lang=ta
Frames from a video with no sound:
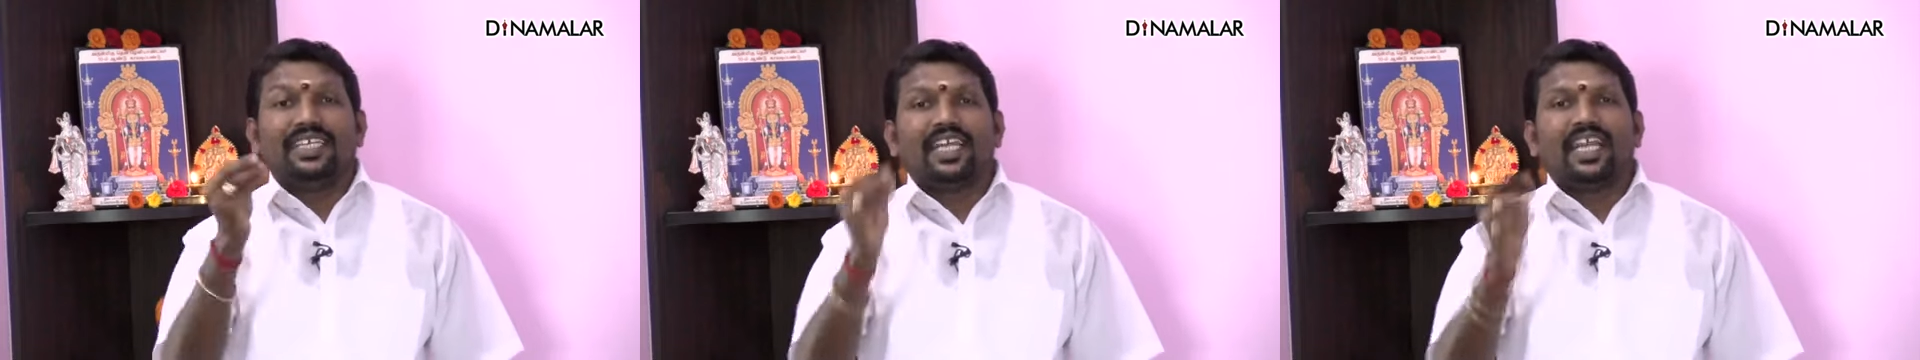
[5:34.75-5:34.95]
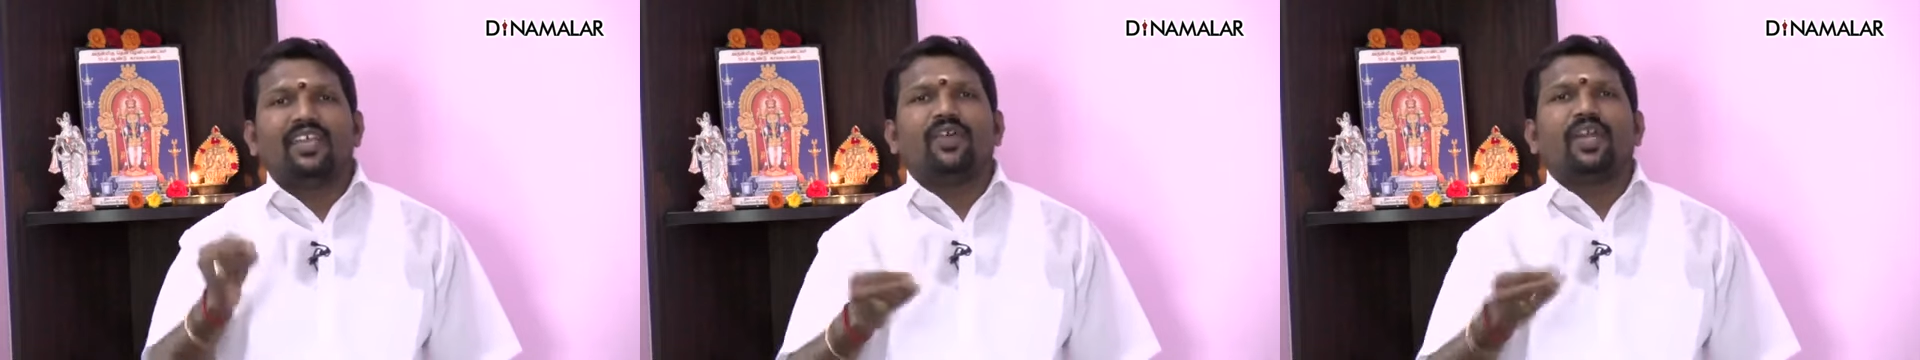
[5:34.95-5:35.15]

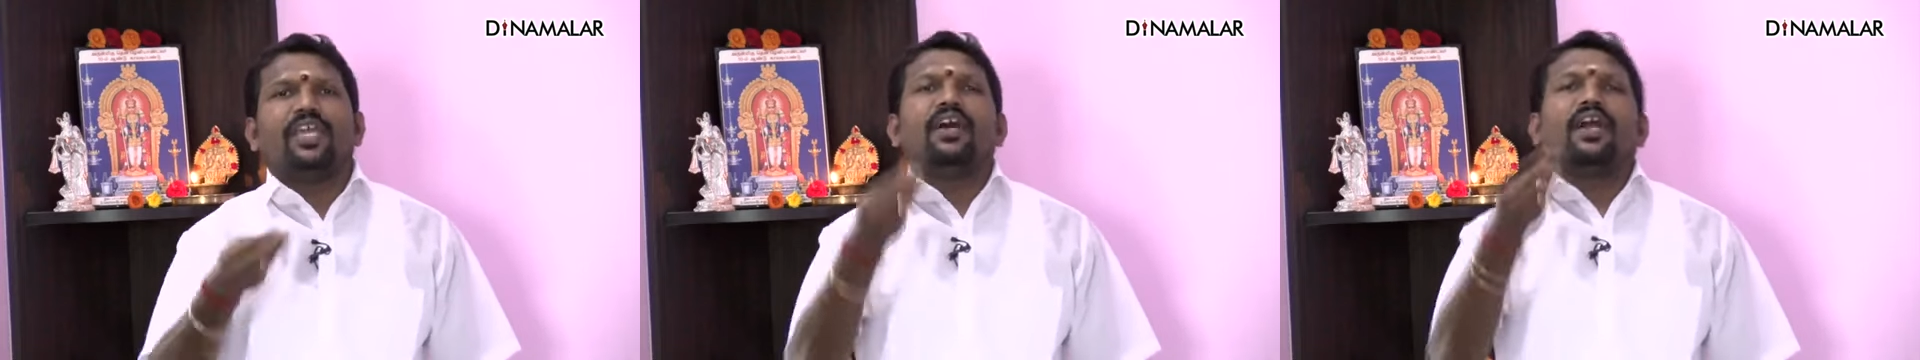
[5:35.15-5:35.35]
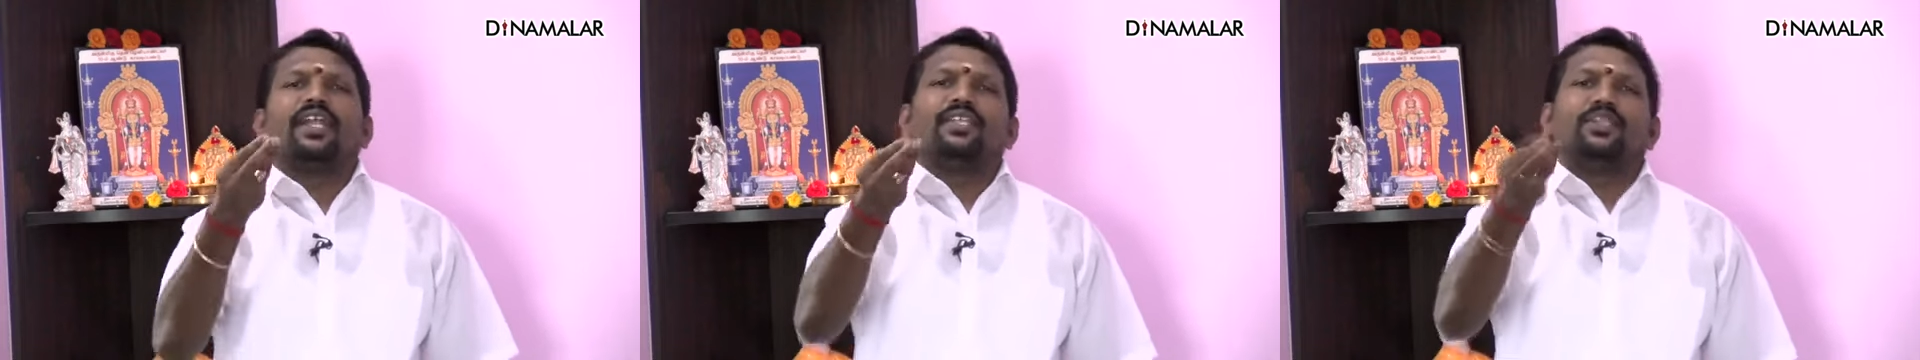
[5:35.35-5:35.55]
இறைவனை
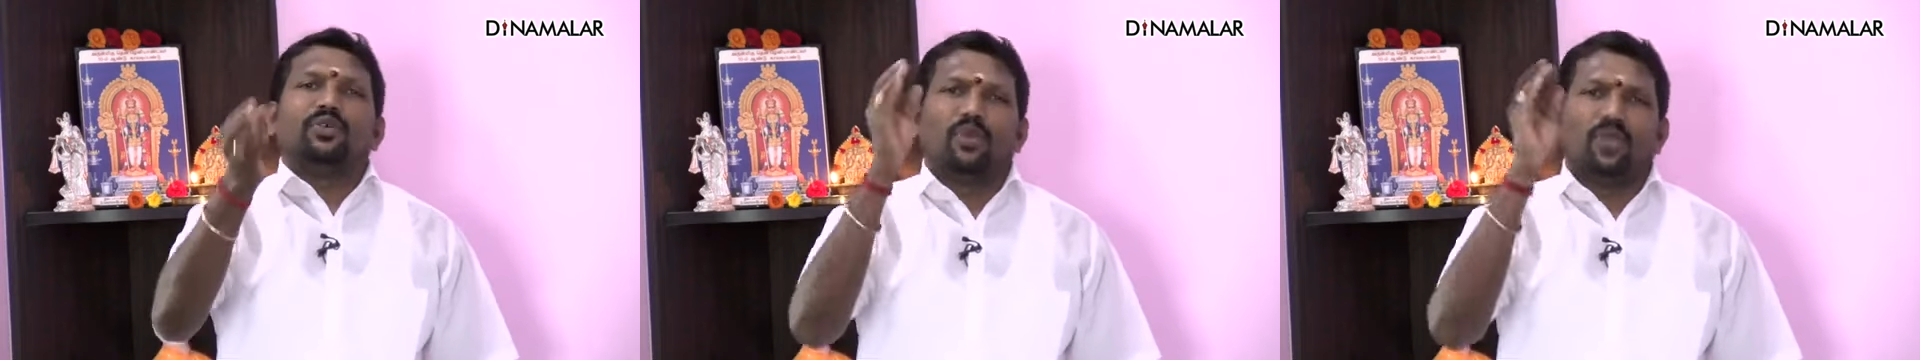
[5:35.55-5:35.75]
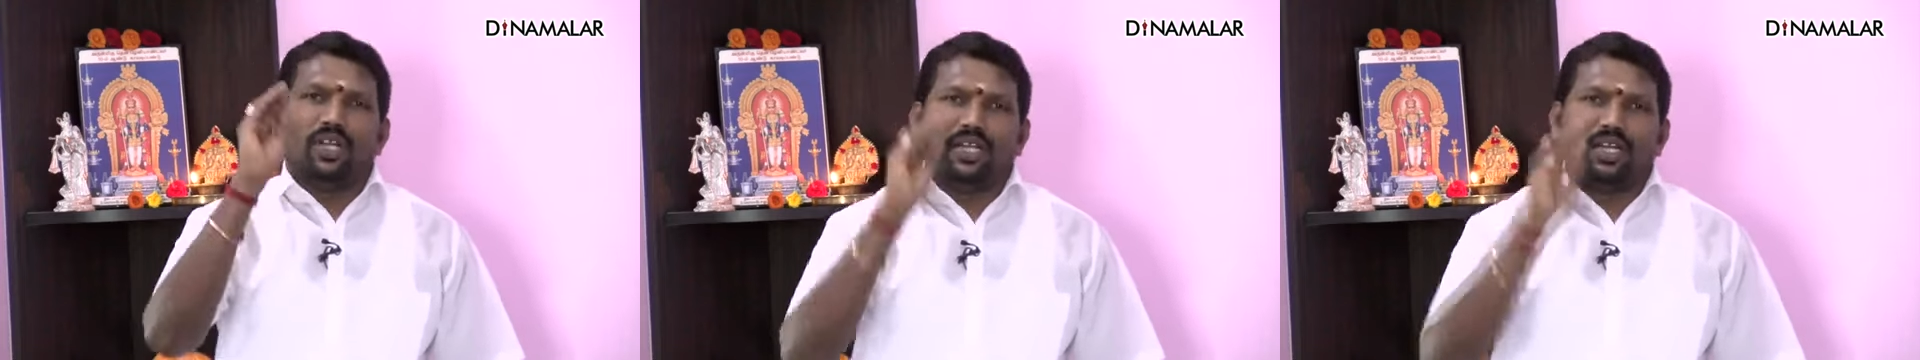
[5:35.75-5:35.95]
அடைந்து
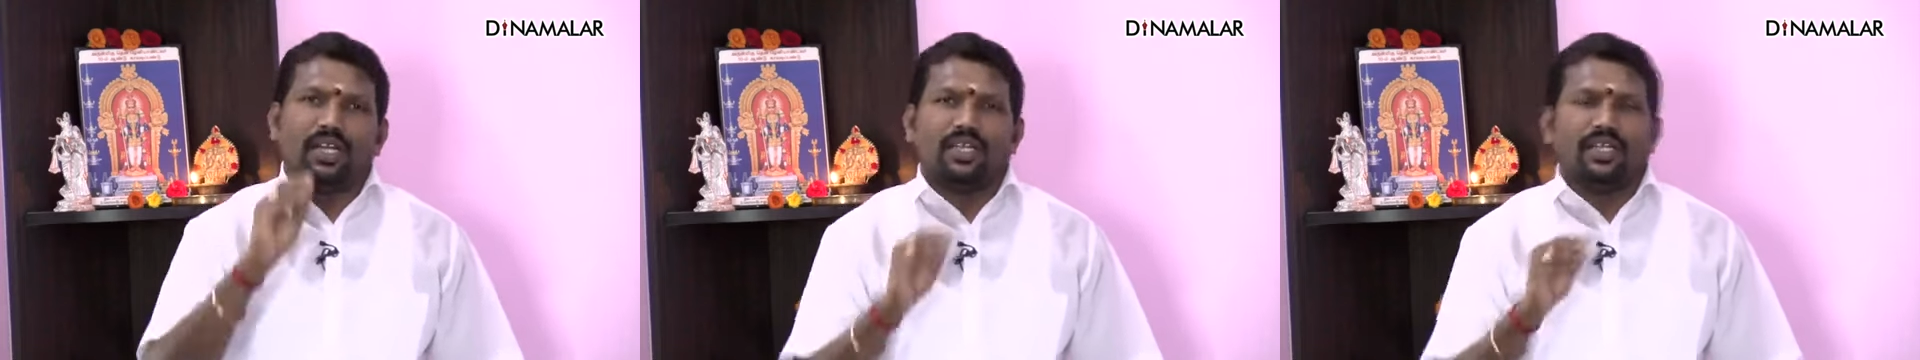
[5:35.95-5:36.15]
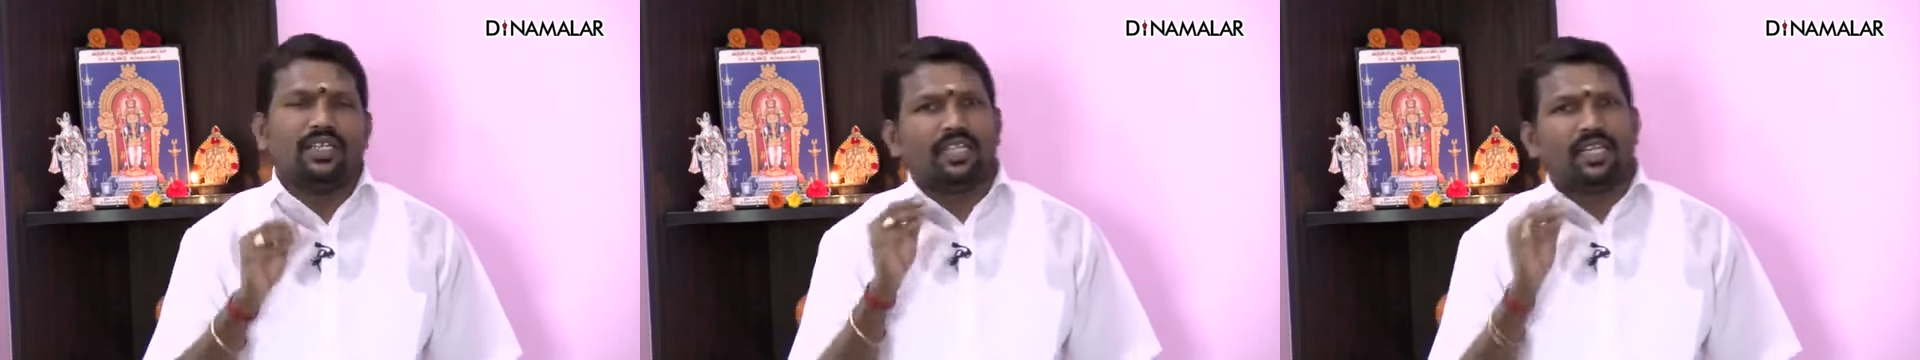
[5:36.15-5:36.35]
கொள்ளுங்கள்